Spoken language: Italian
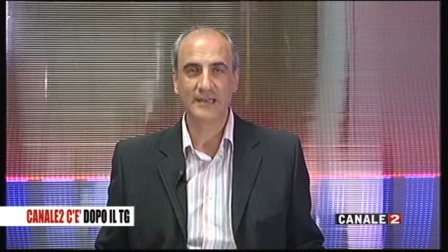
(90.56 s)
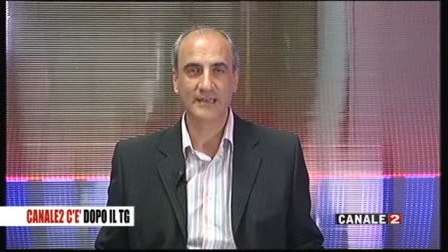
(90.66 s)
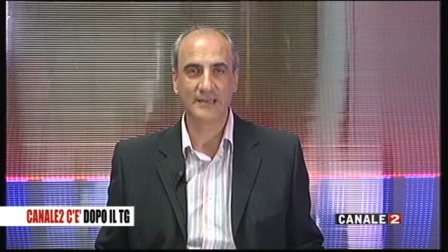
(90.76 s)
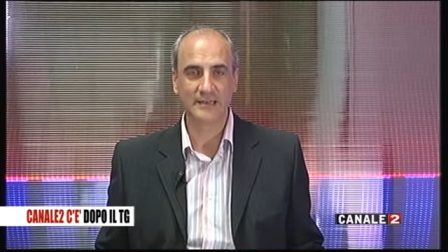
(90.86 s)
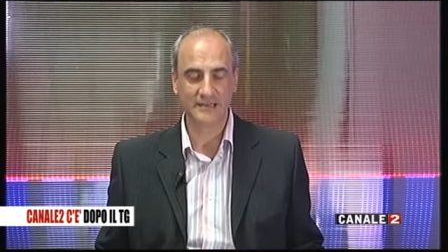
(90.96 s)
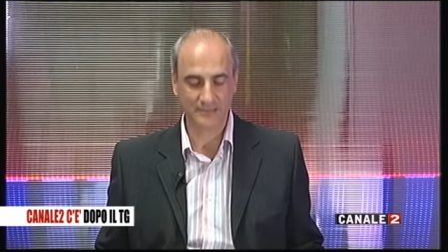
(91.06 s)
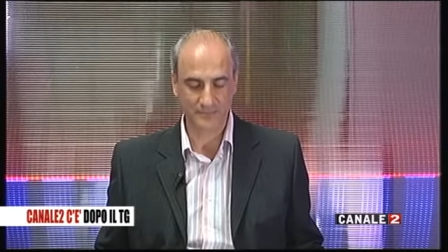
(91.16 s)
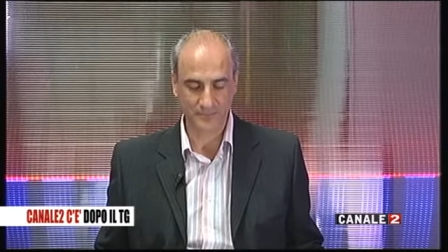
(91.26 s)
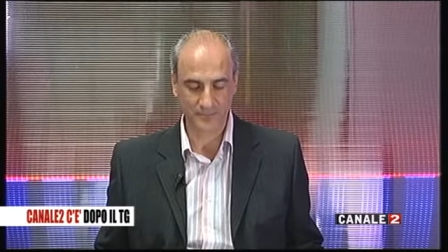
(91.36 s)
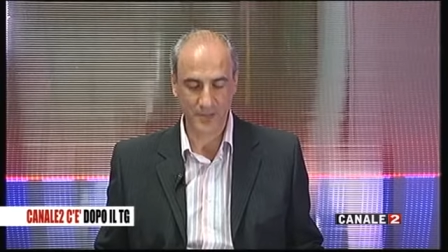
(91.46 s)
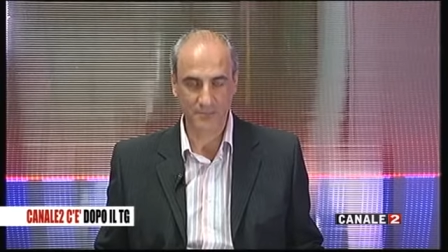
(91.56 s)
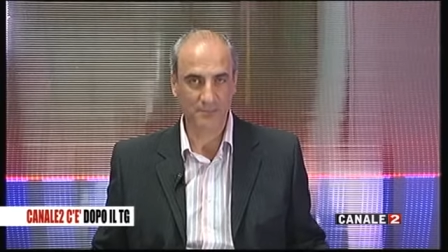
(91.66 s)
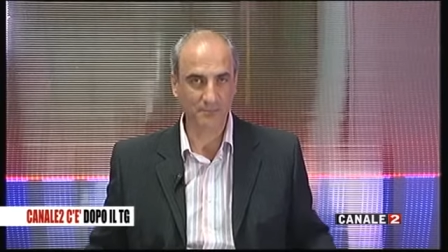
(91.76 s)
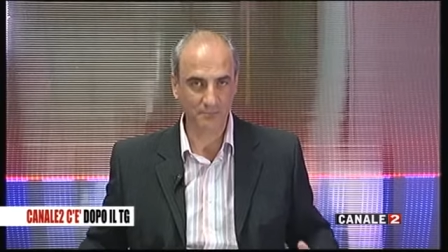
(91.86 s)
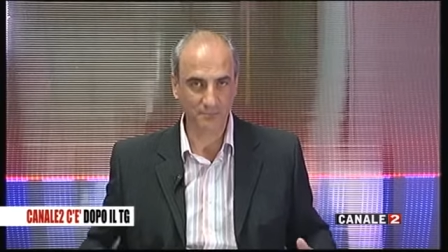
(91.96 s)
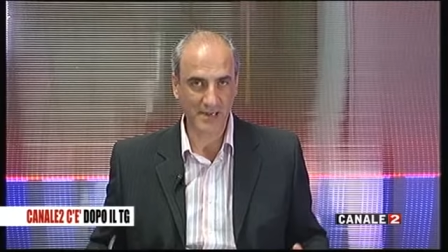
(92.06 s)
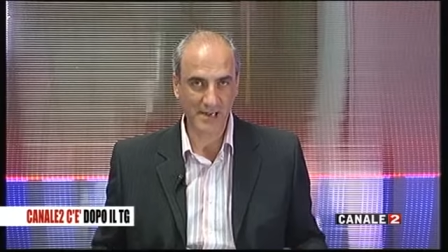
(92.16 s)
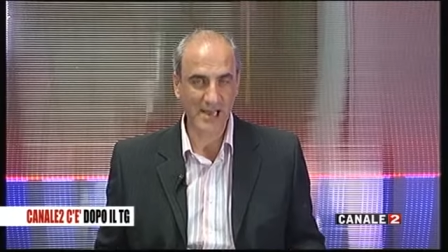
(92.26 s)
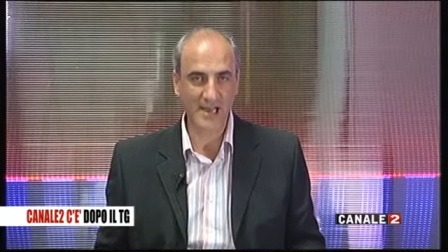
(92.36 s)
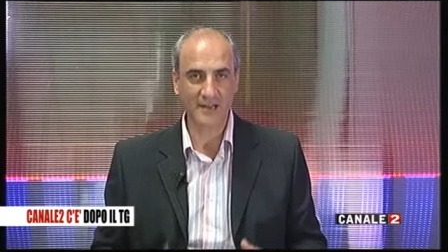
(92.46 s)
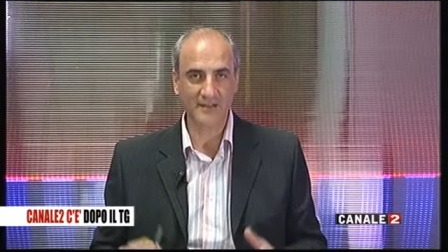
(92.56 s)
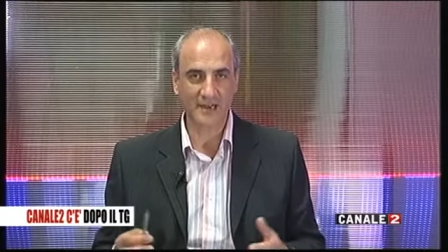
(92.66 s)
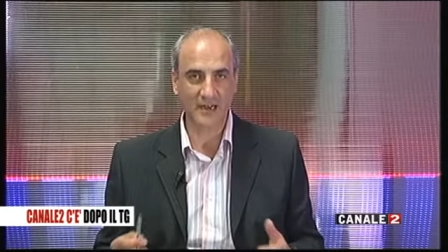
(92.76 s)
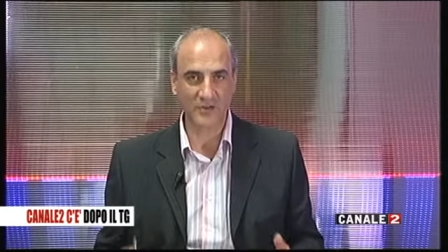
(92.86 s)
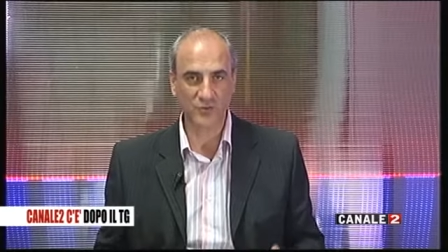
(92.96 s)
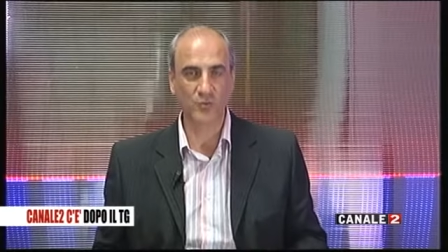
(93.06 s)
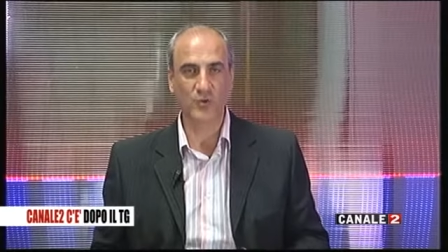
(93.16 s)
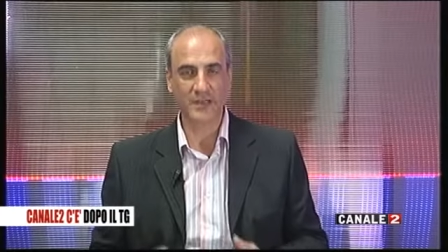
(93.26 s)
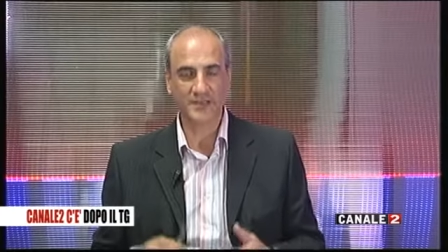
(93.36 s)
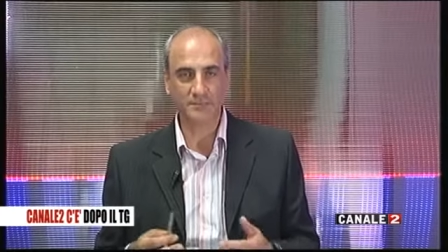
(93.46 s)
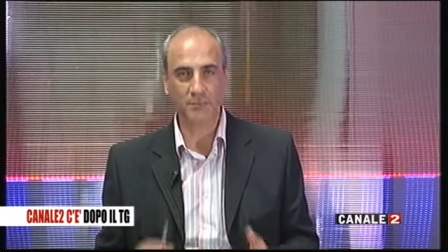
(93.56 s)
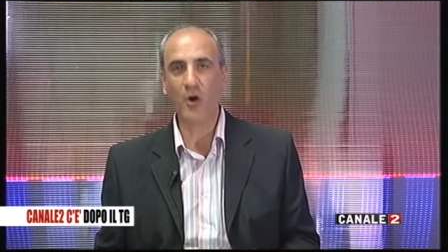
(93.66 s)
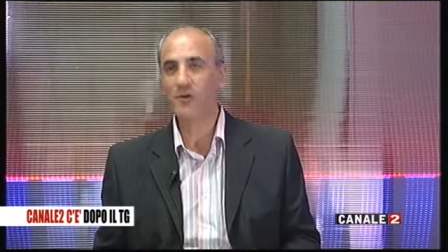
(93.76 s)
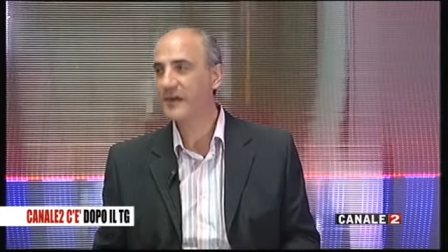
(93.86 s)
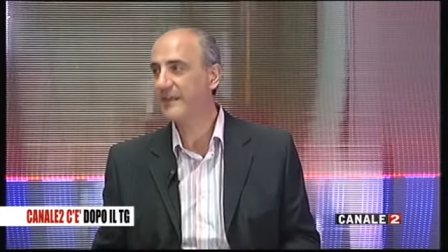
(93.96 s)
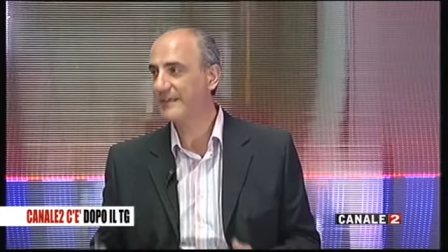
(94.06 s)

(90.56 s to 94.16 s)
ehm, parlare, dire la sua, esporre.